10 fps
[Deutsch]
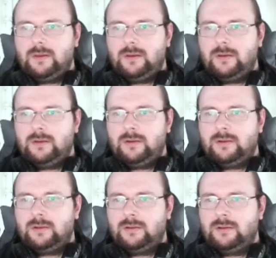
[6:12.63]
Uh,
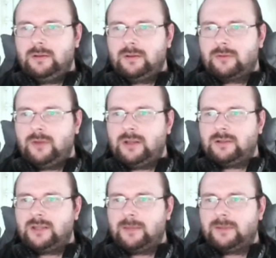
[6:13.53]
äh, create a
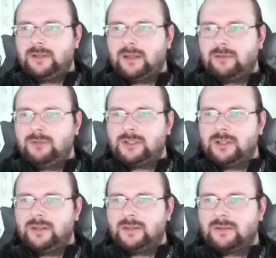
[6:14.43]
tapped attacking
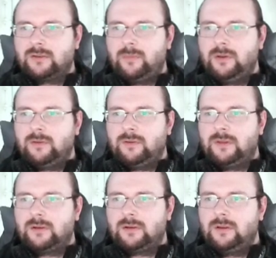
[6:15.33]
creature that's a copy of
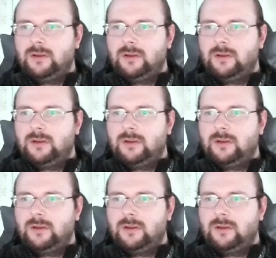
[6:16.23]
that